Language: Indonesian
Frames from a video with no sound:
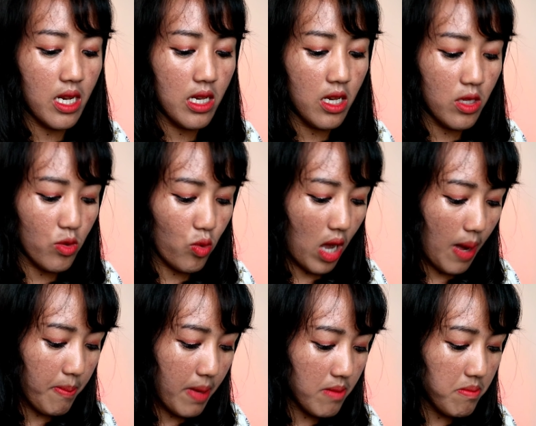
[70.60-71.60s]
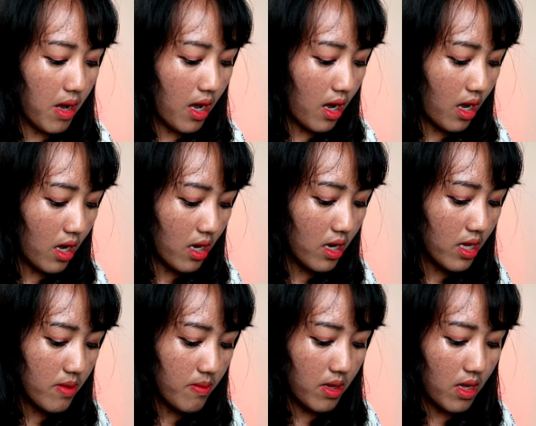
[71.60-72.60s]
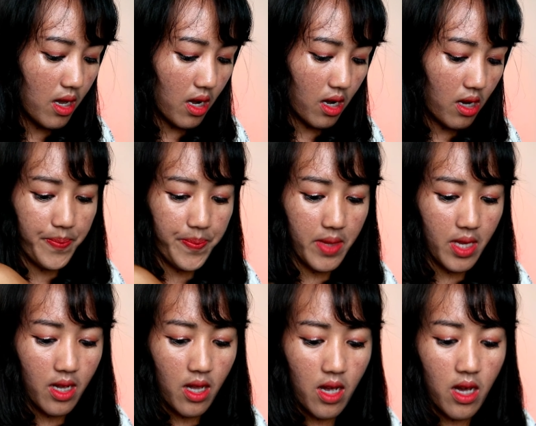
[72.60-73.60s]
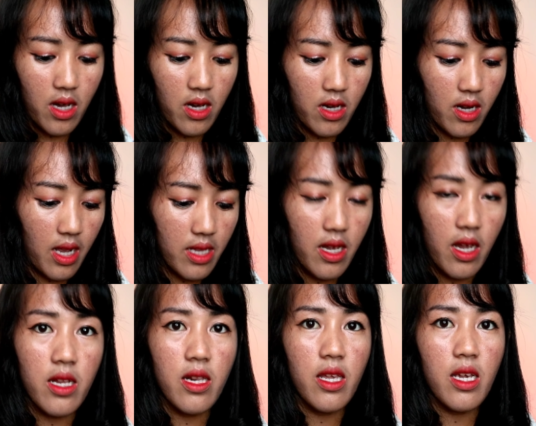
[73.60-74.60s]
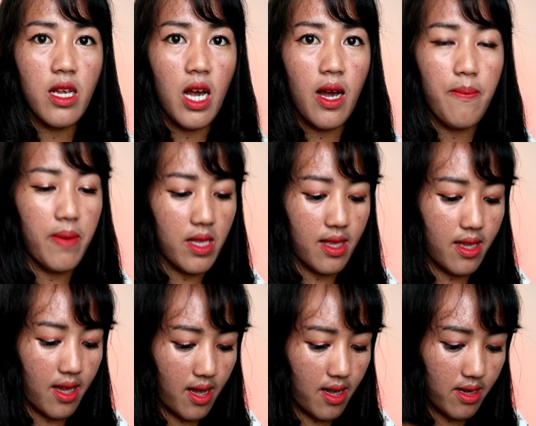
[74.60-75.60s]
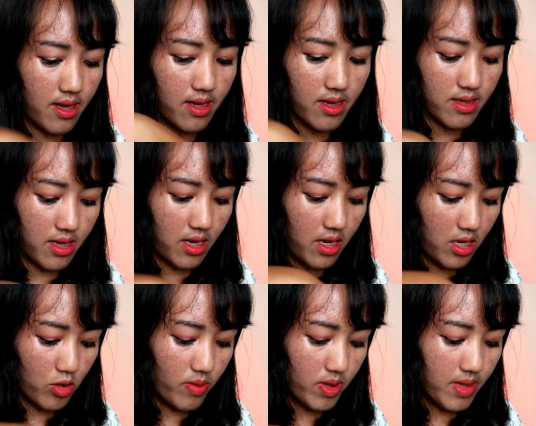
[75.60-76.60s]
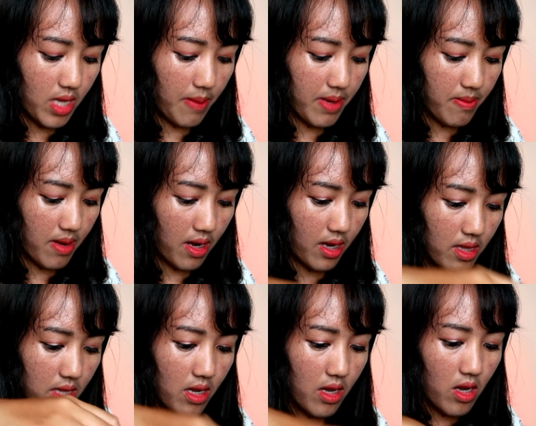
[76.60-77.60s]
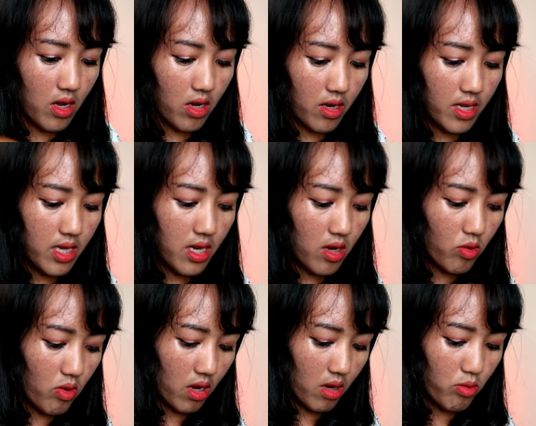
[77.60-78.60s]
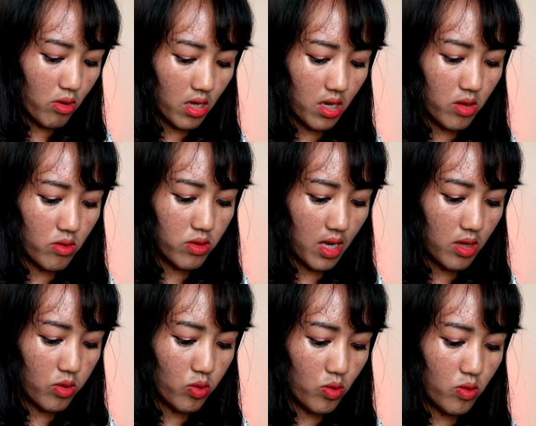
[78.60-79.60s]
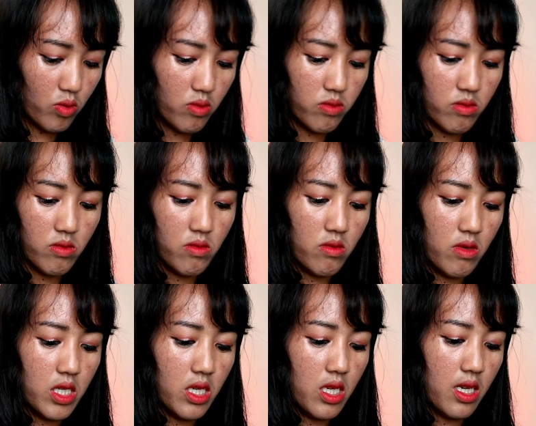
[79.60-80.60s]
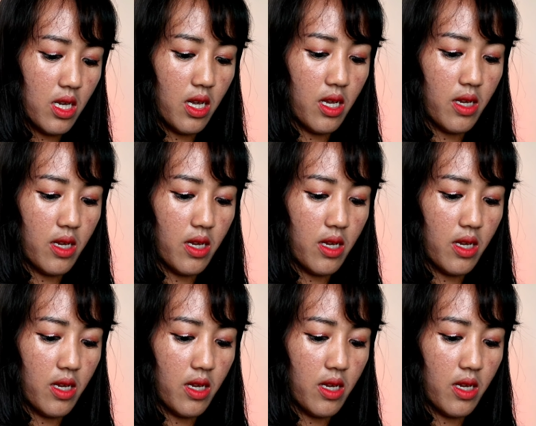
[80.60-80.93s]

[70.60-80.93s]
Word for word: jadi itu aman banget biar raknya ini nggak pecah. Jadi ini tuh benar-benar aman banget. Oke, jadi aku akan buka satu-satu isinya.